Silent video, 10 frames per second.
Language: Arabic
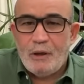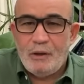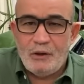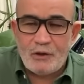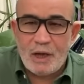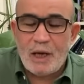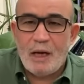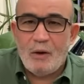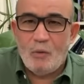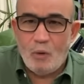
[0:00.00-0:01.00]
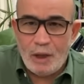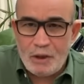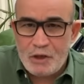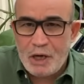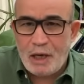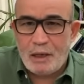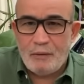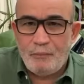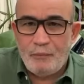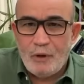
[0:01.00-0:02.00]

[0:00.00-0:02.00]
نساء ورجال